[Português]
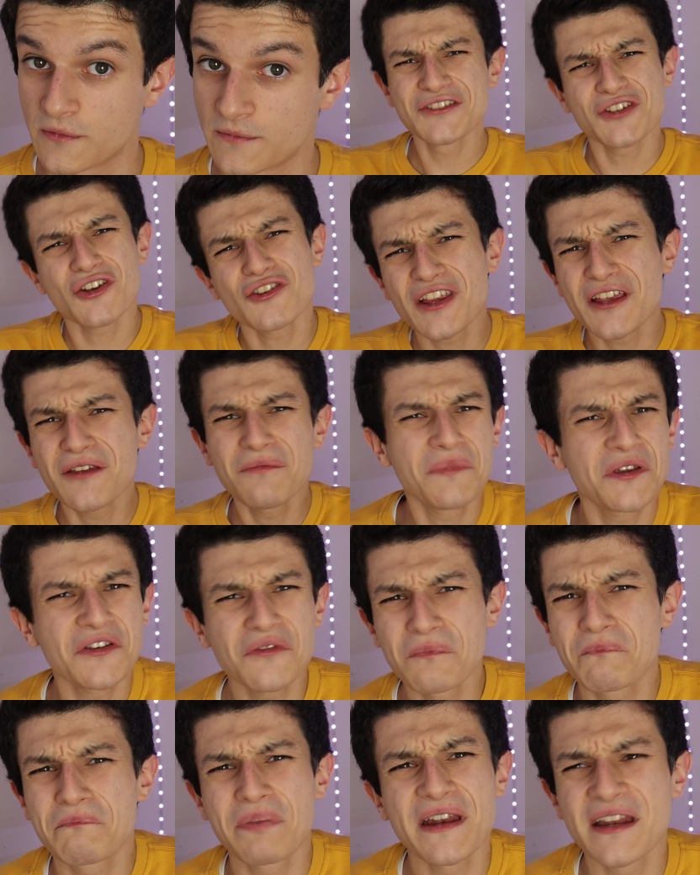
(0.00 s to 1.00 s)
Só tenho
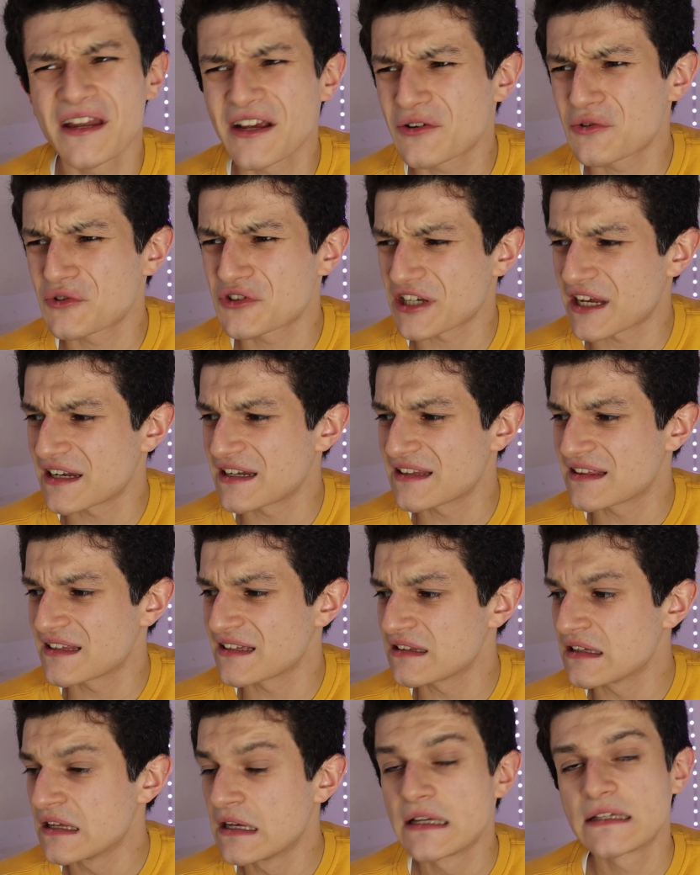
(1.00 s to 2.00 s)
mesmo pena que o shiny
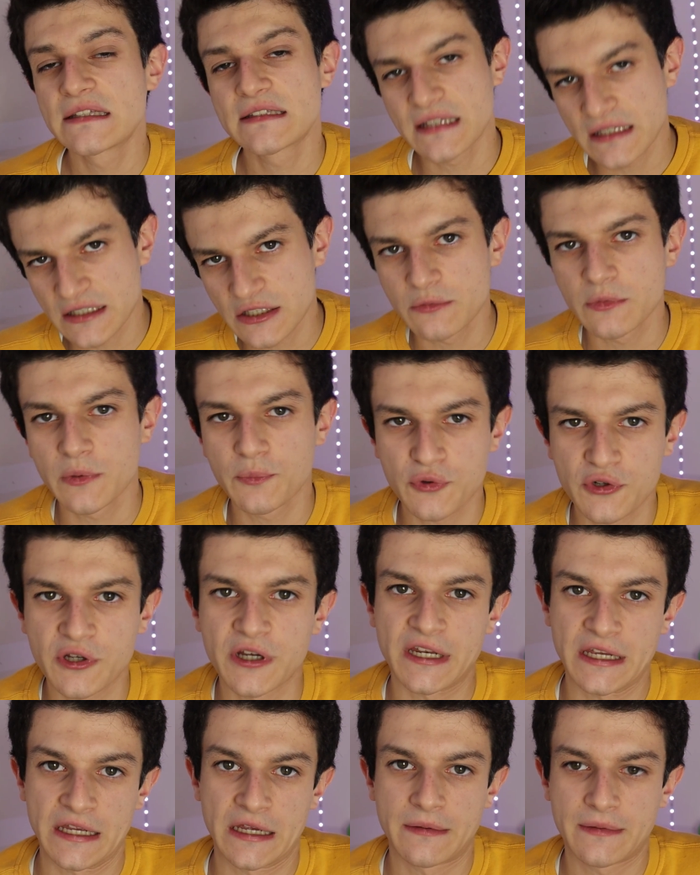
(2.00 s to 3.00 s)
dele seja uma
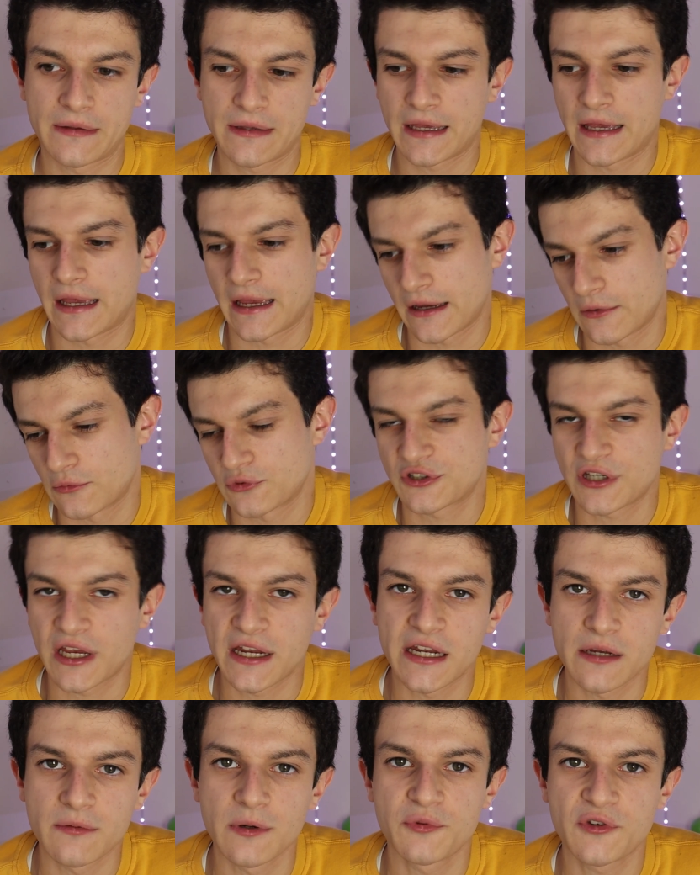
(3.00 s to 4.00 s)
porcaria. É, o
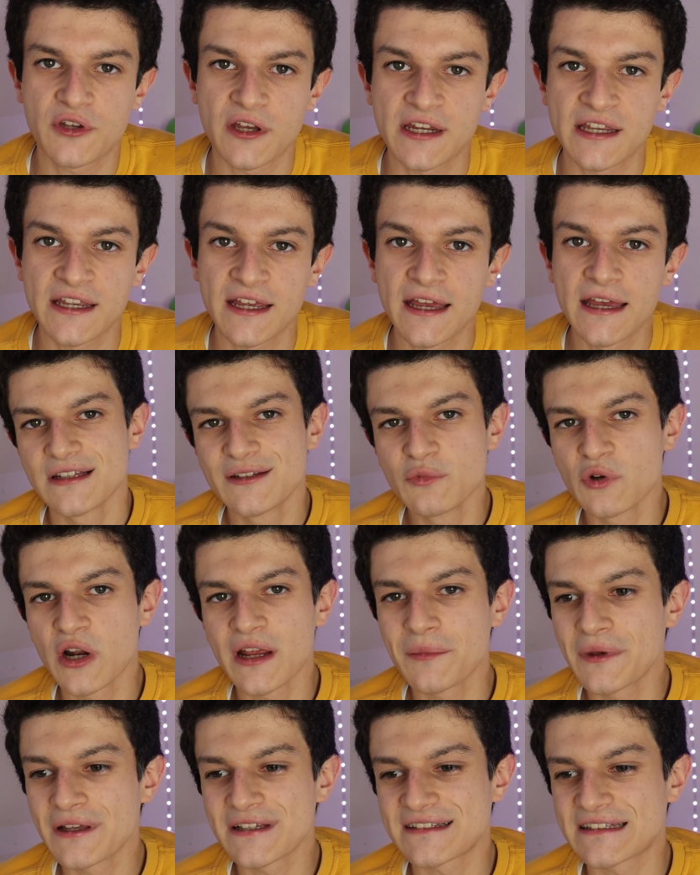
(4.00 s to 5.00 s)
shiny é uma porcaria.
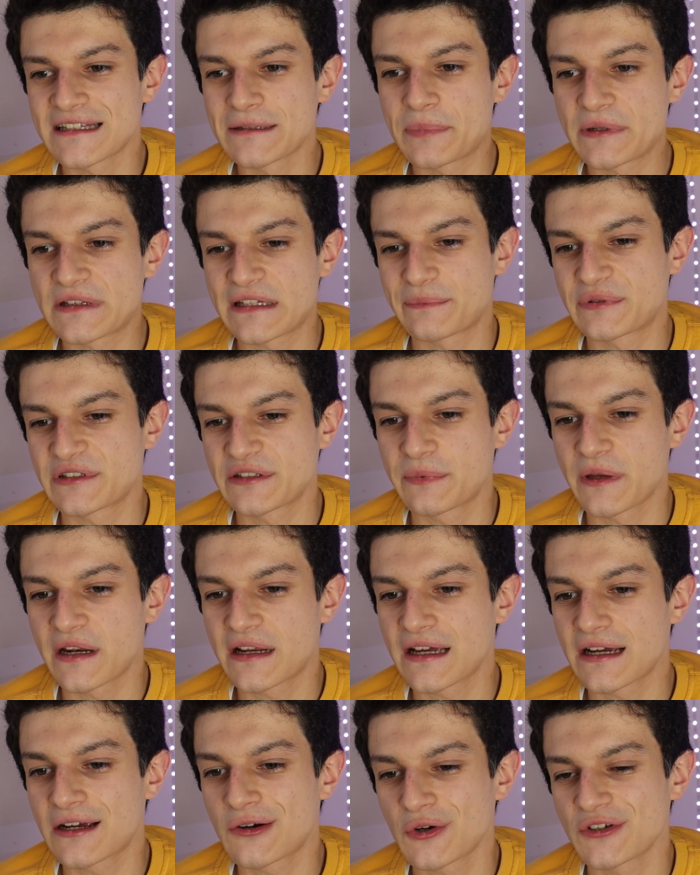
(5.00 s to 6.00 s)
Demorei imenso tempo até perceber
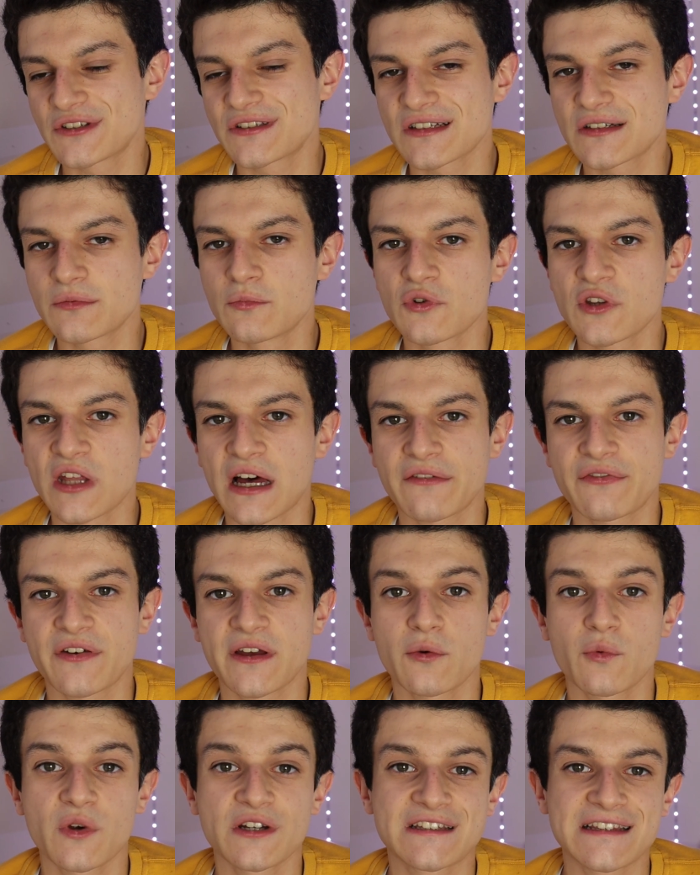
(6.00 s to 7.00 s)
que a coisa que mudava
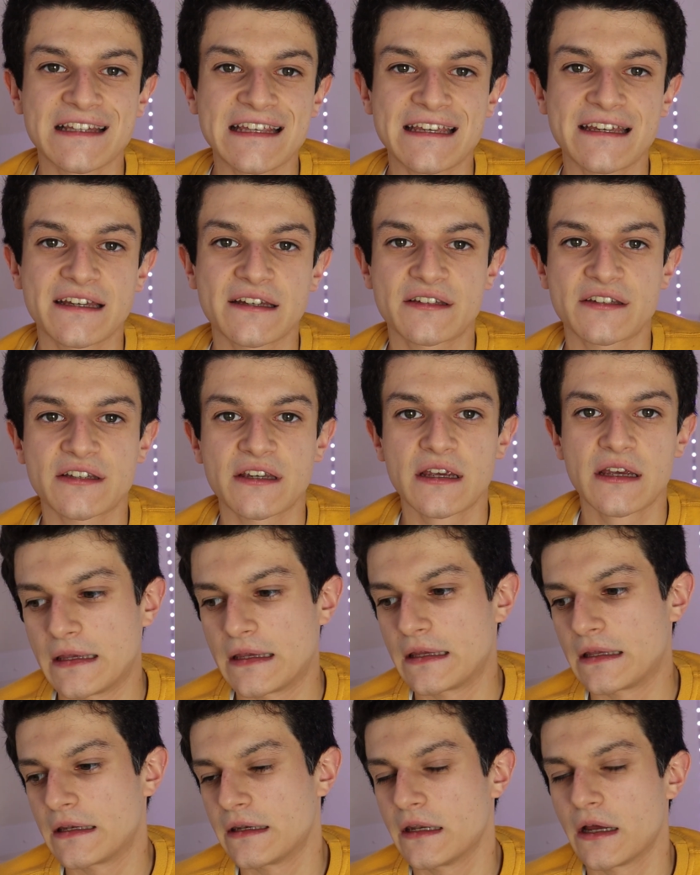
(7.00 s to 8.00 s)
eram as linhas
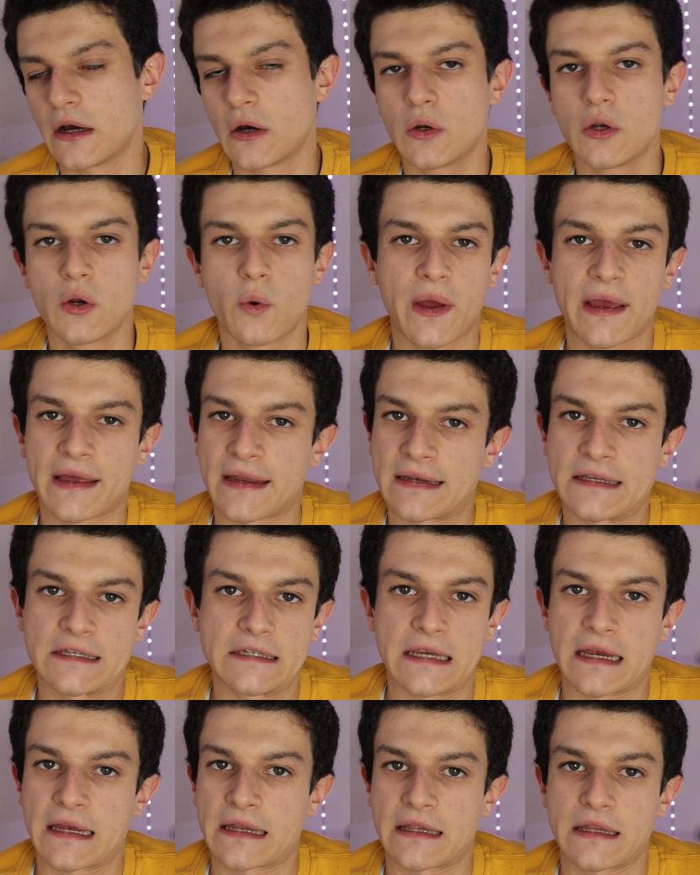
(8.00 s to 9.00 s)
e não, não é grande
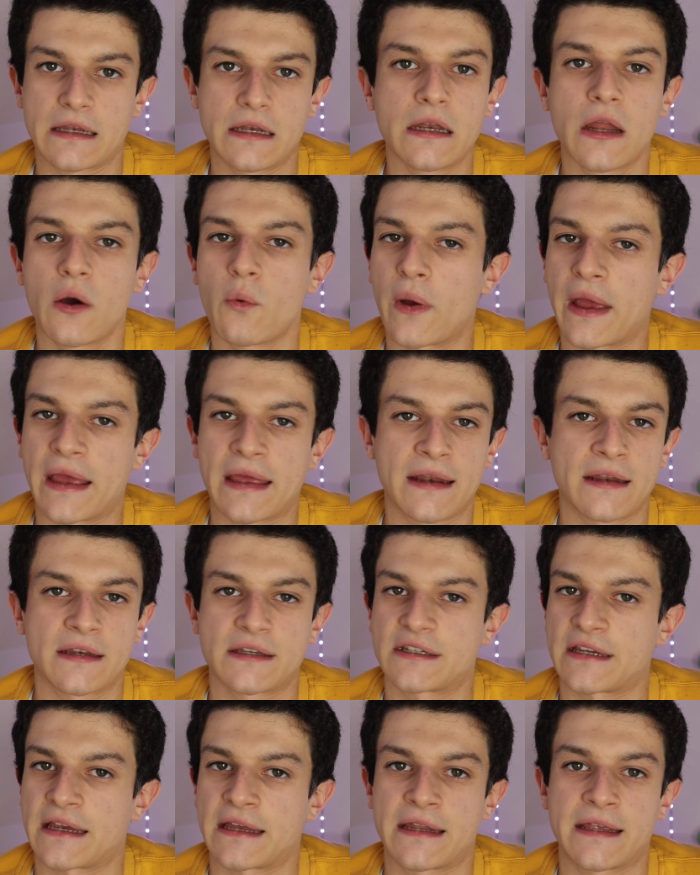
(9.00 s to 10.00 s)
shiny, não é
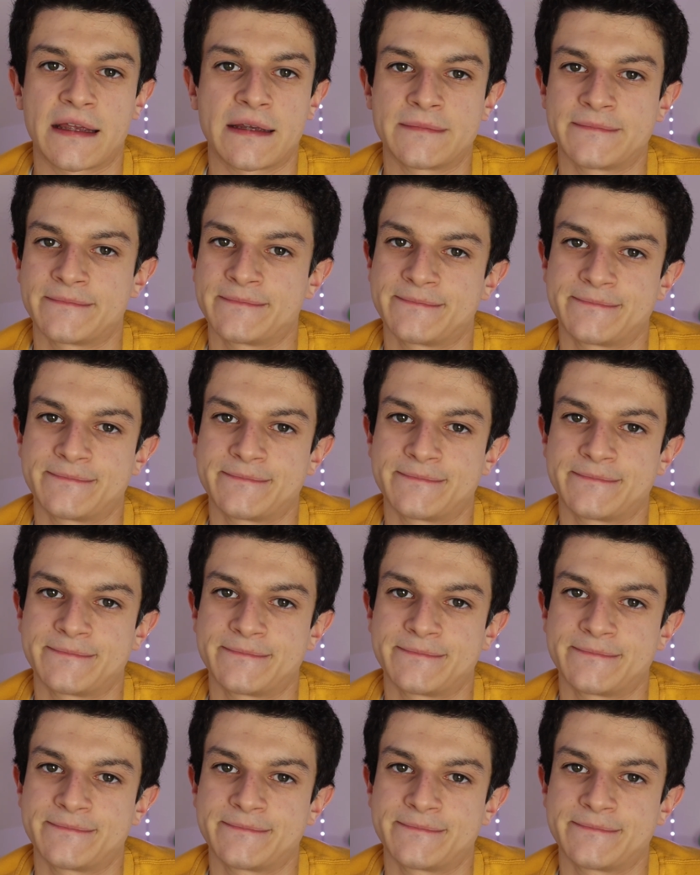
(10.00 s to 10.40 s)
grande shiny.